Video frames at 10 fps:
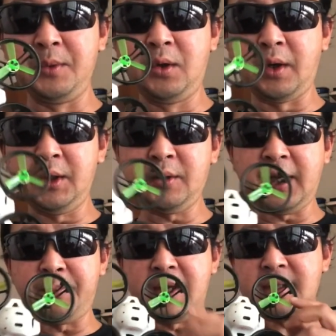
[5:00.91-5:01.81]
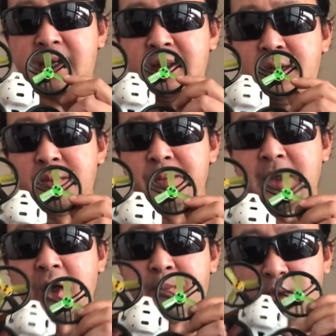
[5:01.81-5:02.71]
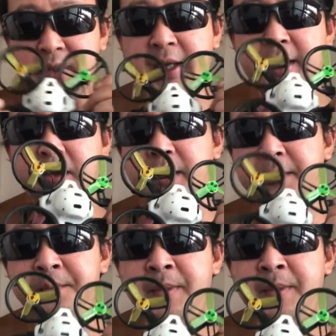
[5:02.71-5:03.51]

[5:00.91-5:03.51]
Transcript: Drone itu kayak pasangan hidup. Kalau menurut saya loh ya,